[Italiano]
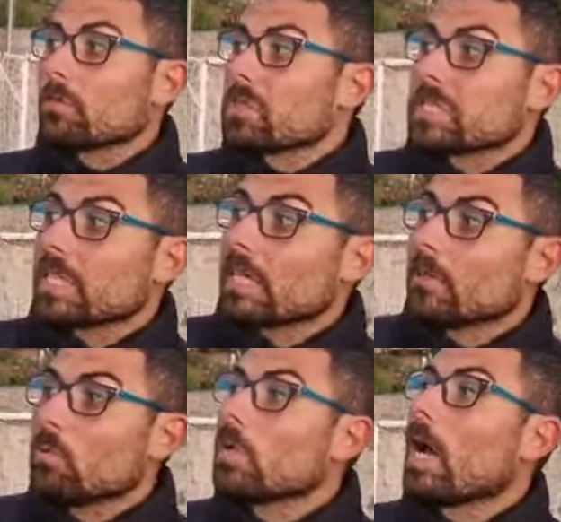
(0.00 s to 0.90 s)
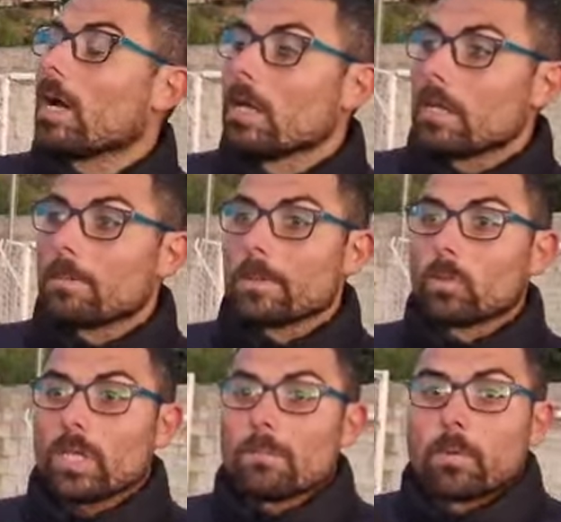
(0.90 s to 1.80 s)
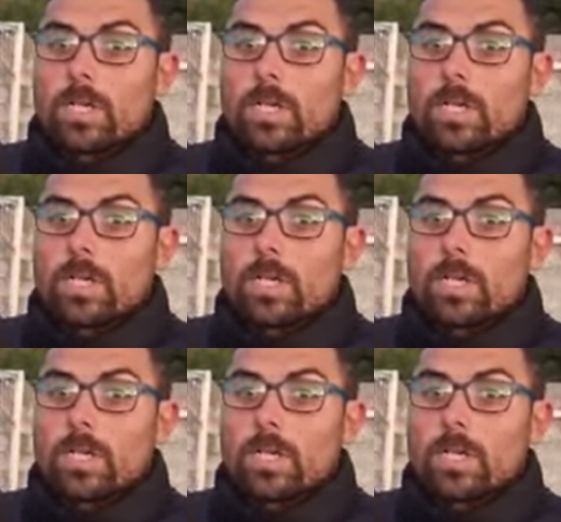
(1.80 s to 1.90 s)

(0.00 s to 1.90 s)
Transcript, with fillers: forse tranne una nel primo tempo,